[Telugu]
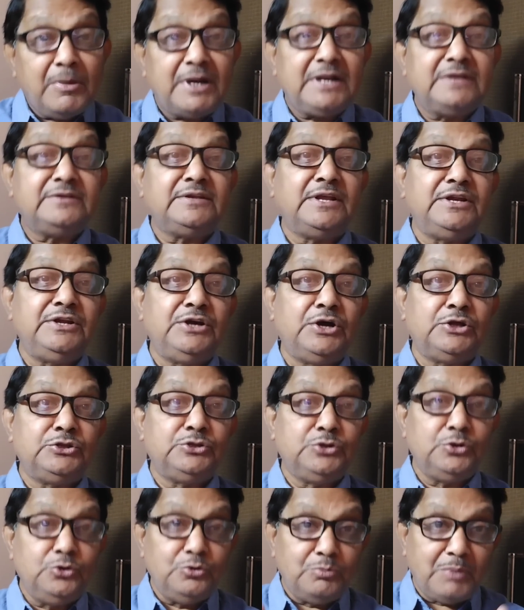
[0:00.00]
మన
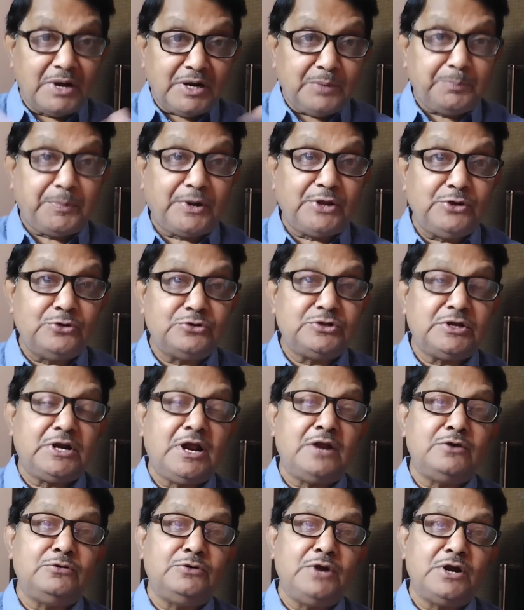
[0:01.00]
సరిహద్దులు మన
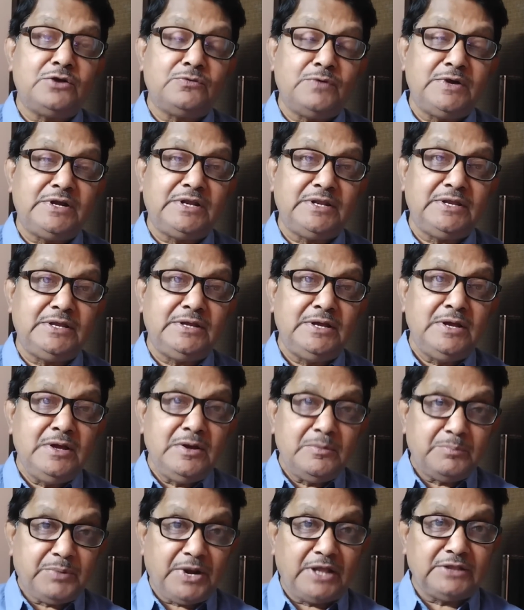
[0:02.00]
ప్రయోజనాలు ఉన్నటువంటి
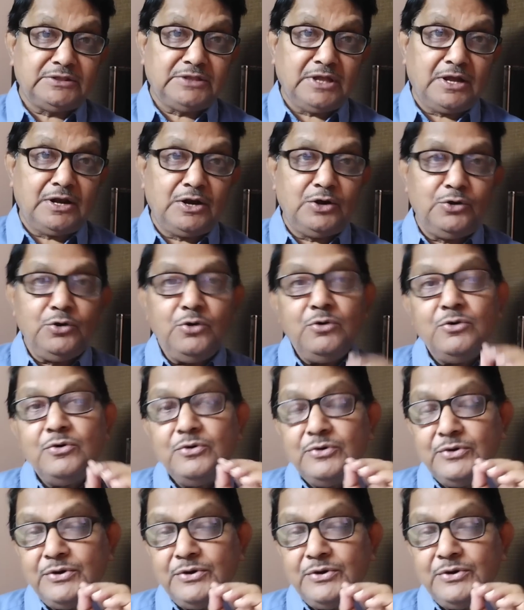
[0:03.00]
ప్రాంతాలలో